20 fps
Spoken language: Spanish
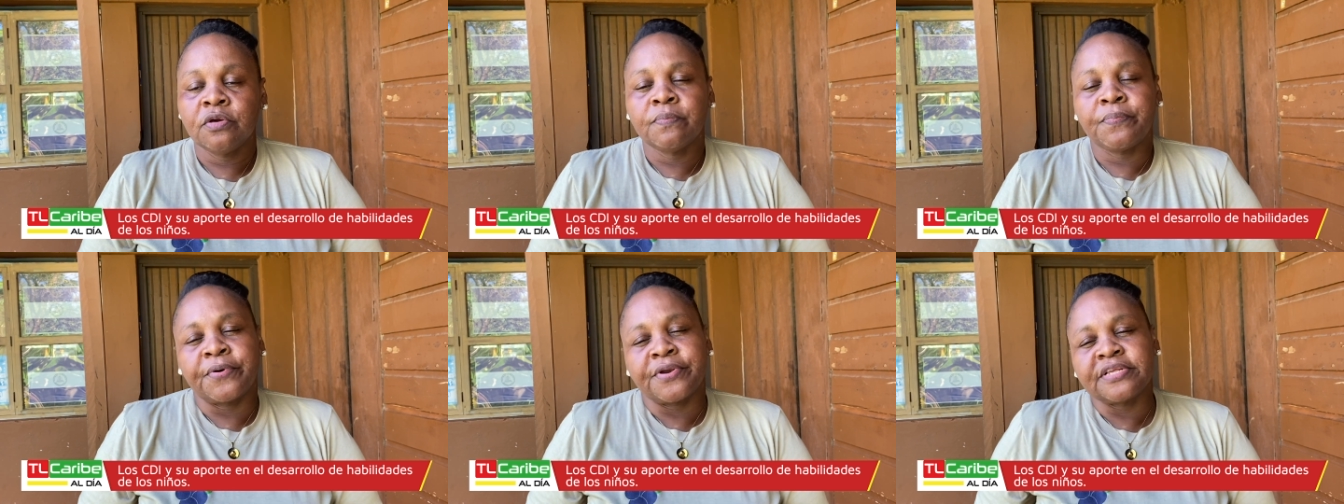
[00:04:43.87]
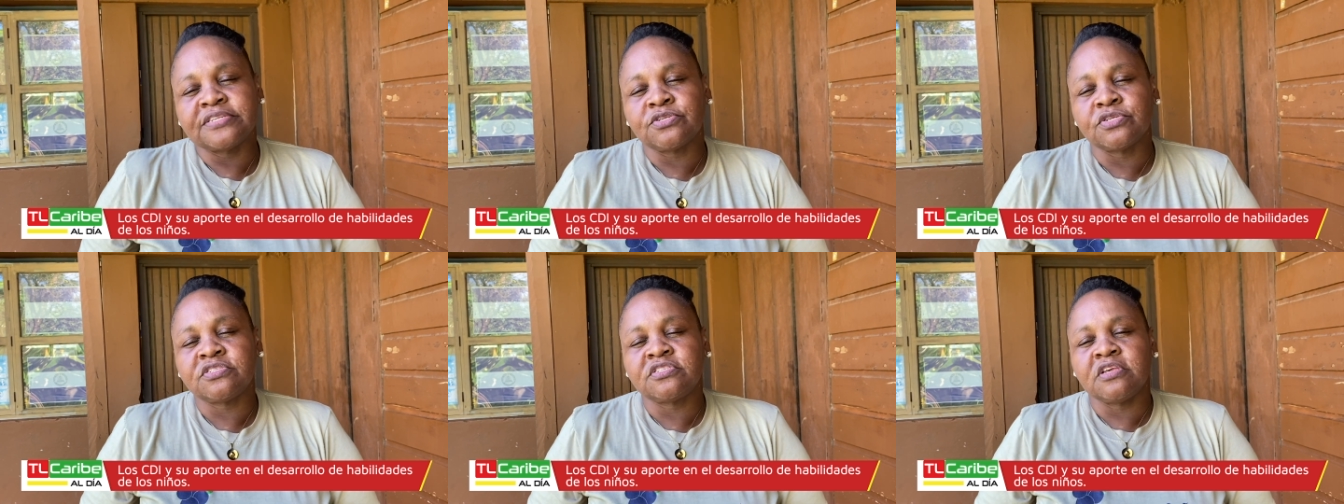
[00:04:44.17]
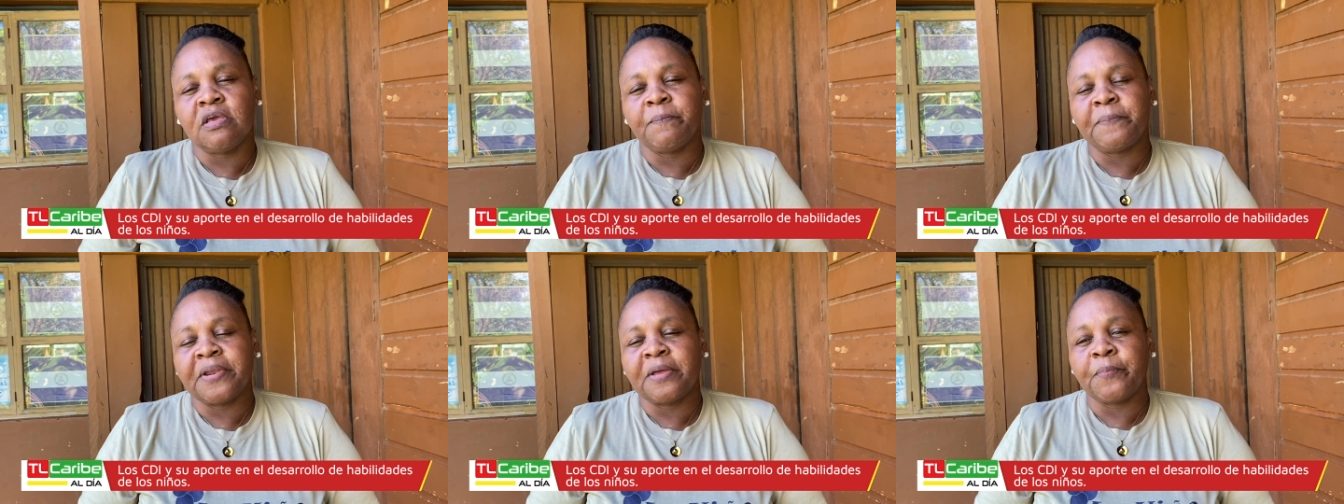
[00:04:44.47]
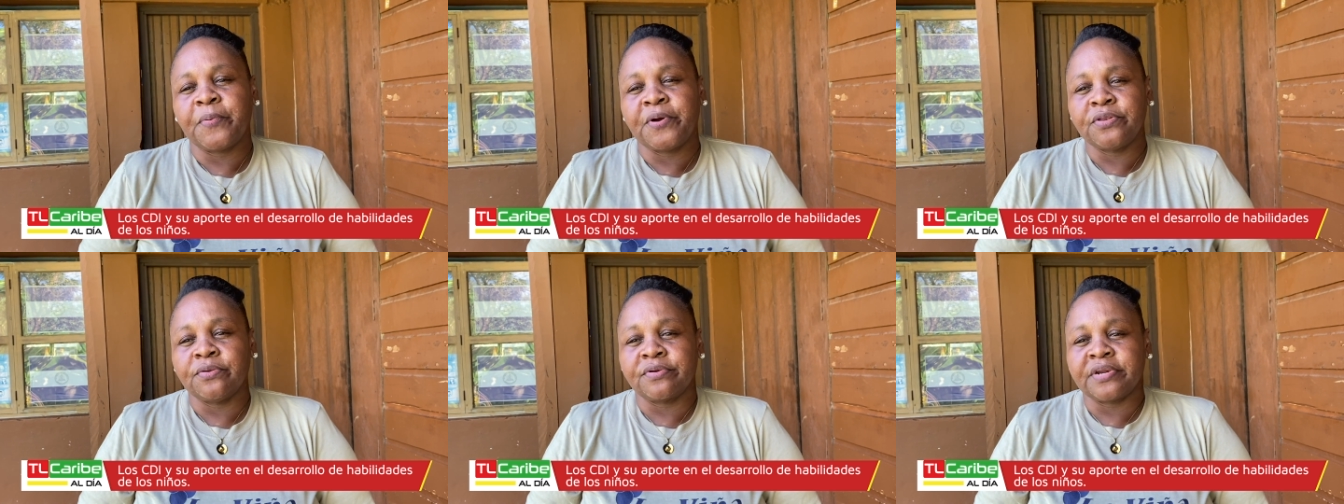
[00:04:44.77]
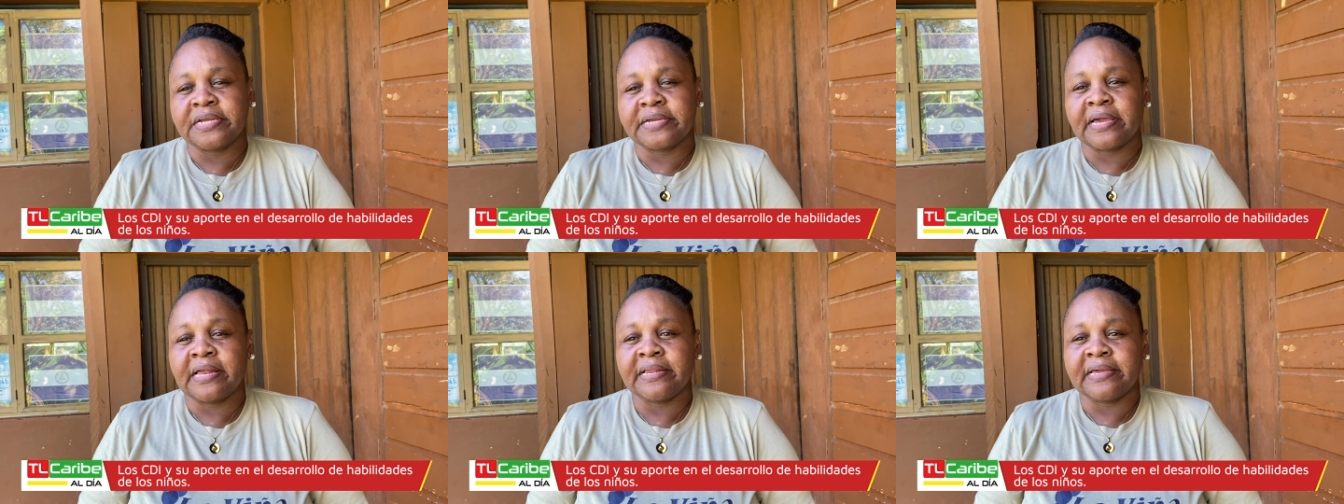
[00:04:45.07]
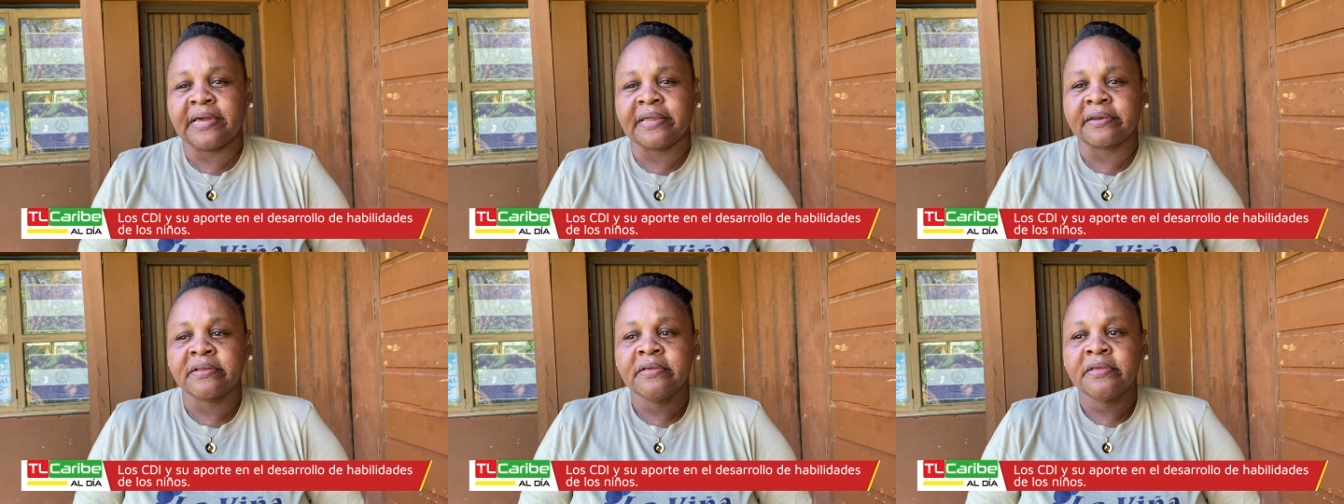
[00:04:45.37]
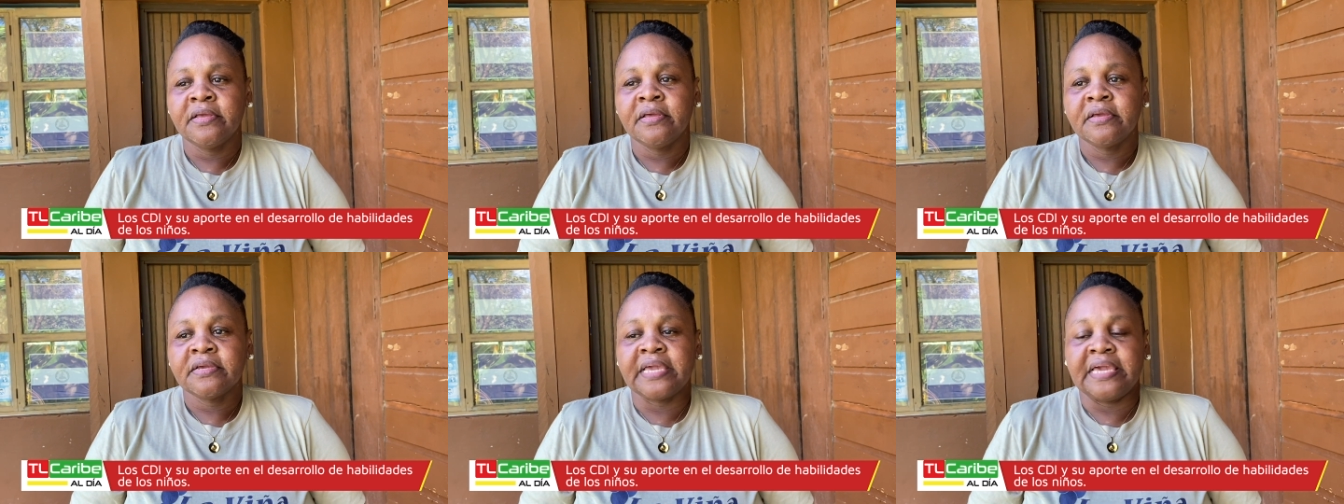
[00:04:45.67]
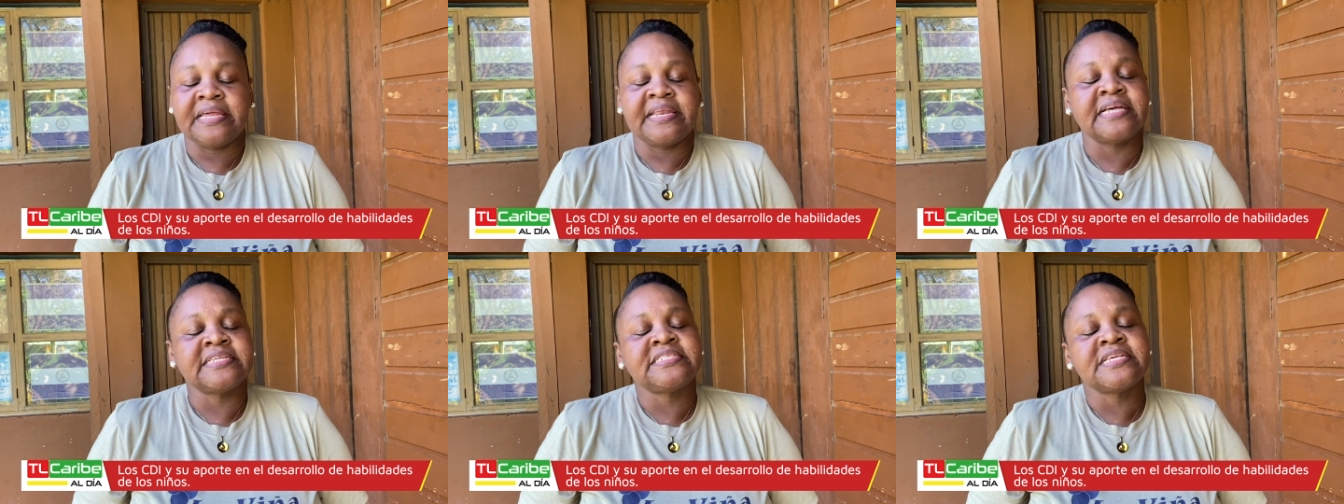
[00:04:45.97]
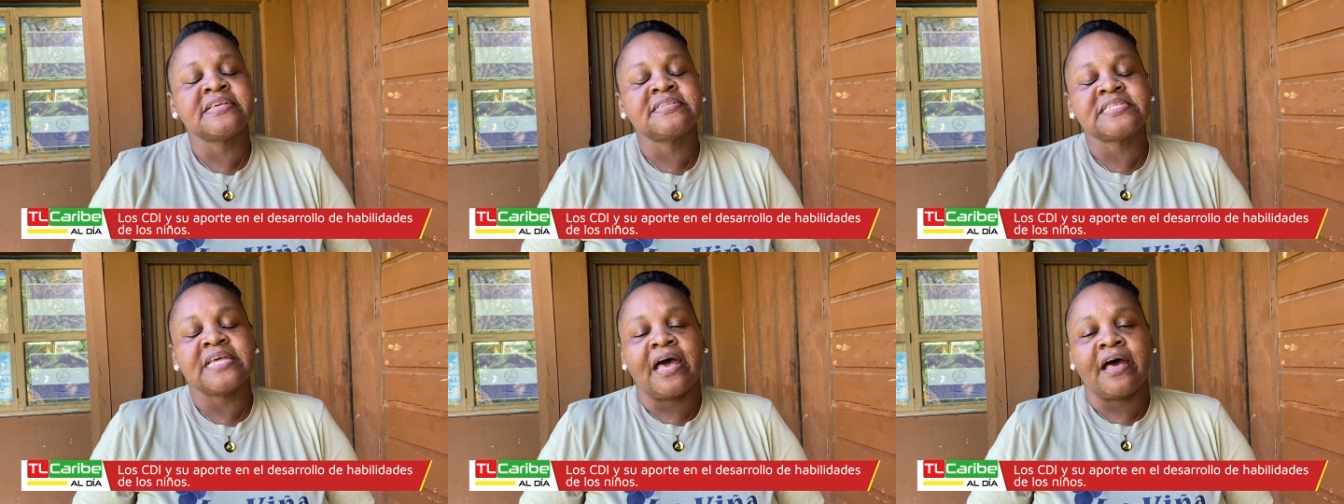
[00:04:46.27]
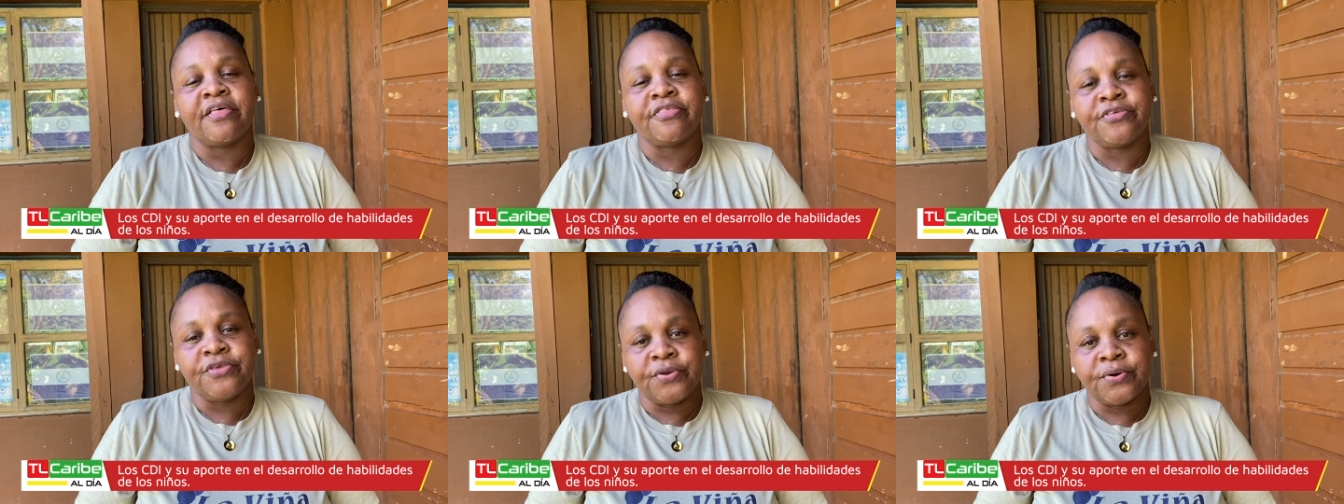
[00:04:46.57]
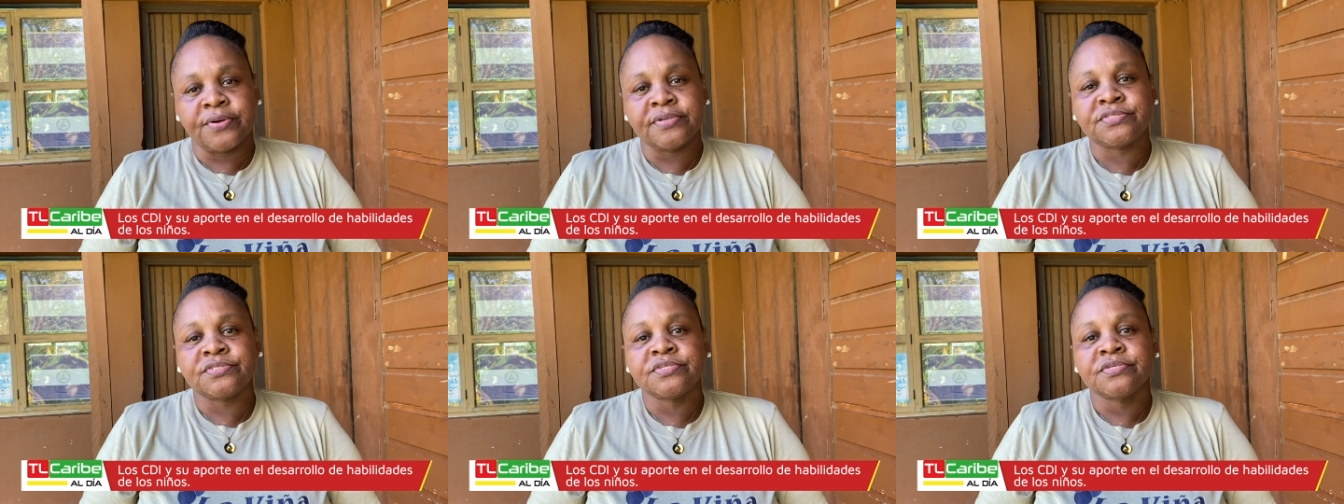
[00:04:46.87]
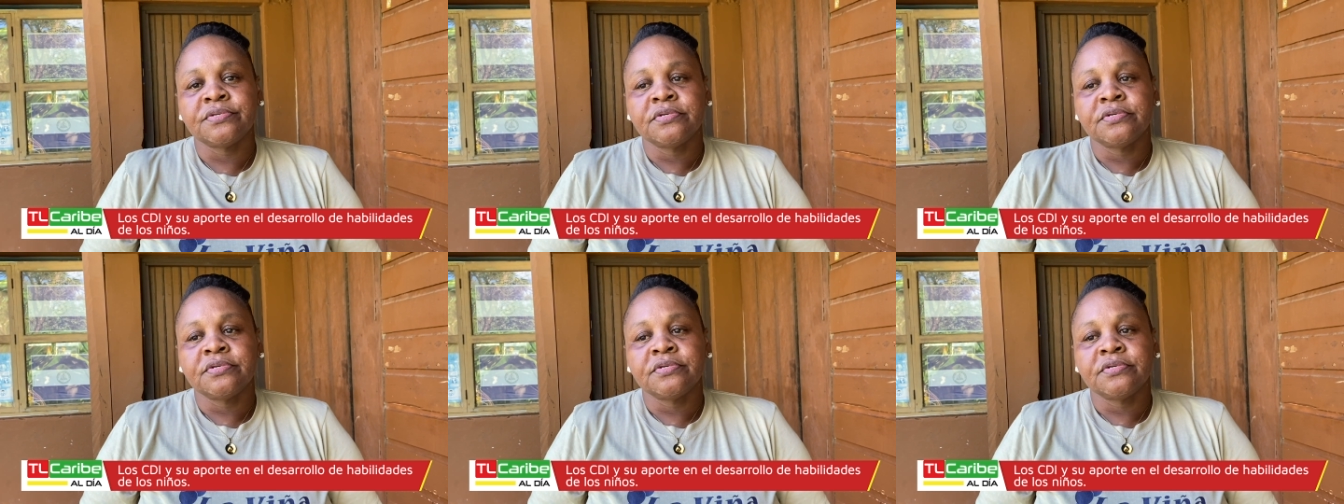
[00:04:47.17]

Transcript: Por eso siempre es bueno recalcar que gracias a Dios,